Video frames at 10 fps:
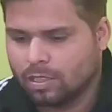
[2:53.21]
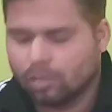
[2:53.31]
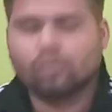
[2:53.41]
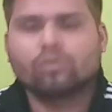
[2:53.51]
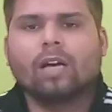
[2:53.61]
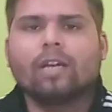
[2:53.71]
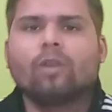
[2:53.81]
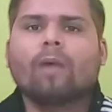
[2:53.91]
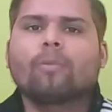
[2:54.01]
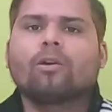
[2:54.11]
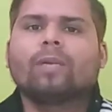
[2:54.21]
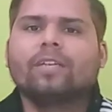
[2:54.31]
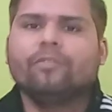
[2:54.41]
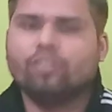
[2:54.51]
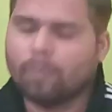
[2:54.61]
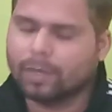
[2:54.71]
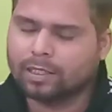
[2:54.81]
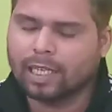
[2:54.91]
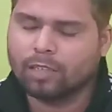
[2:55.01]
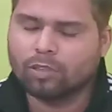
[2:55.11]
तो दोस्तों आई होप आपको हमारी वीडियो
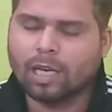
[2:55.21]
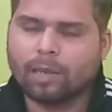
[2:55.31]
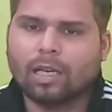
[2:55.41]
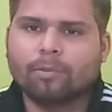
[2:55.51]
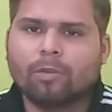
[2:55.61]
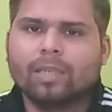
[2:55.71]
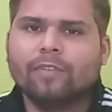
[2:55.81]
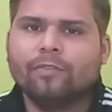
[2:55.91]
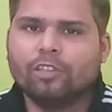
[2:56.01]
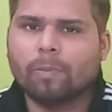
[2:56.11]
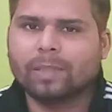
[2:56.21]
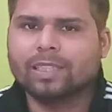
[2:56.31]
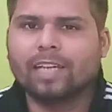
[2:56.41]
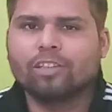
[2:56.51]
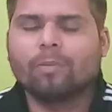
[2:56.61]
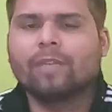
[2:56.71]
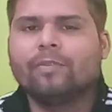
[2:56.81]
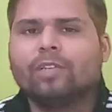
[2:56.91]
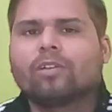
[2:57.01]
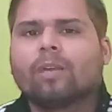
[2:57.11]
पसंद आई होगी अगर आपको हमारी वीडियो पसंद आए तो हमारी
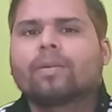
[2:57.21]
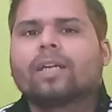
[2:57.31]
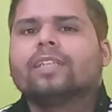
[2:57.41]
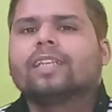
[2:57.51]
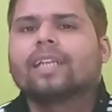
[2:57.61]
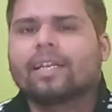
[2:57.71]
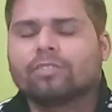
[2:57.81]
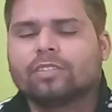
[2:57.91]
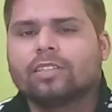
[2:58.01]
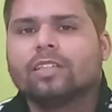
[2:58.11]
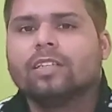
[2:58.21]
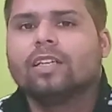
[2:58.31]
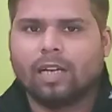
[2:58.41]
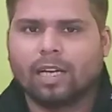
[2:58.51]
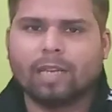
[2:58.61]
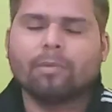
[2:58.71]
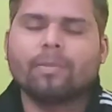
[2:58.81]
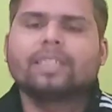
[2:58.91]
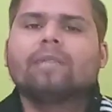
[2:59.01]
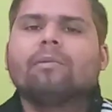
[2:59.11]
वीडियो को आप कर दीजिए लाइक और शेयर अगर आप
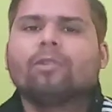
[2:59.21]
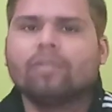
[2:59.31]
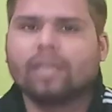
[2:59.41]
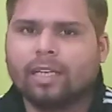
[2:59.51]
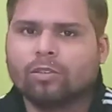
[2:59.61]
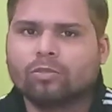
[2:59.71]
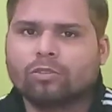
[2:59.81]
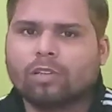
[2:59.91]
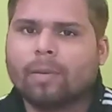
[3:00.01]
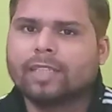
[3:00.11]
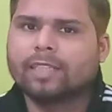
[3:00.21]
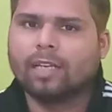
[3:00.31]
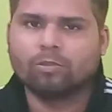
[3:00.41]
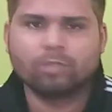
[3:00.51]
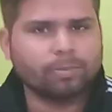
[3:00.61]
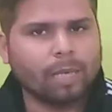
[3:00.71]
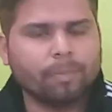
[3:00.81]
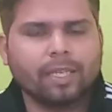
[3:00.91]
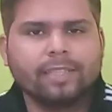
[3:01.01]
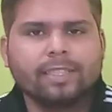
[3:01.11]
हमारे चैनल बिल्कुल नए हैं दोस्तों तो हमारे चैनल को सब्सक्राइब कर लीजिए